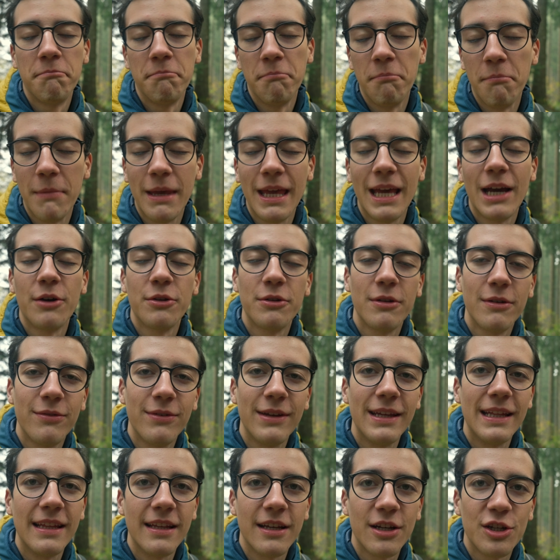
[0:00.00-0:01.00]
mehr oder
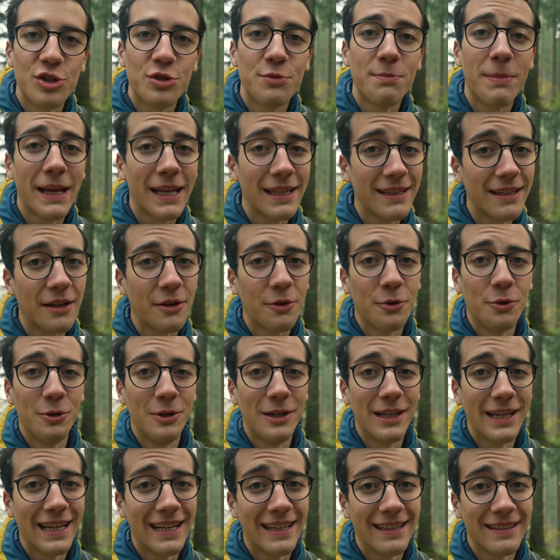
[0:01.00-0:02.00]
weniger
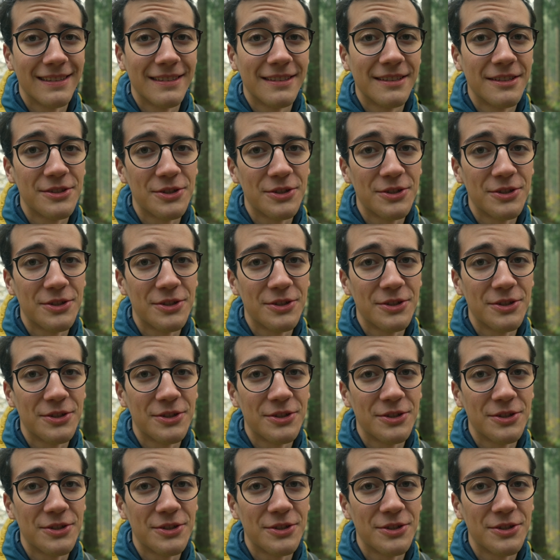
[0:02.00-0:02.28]
spektakulären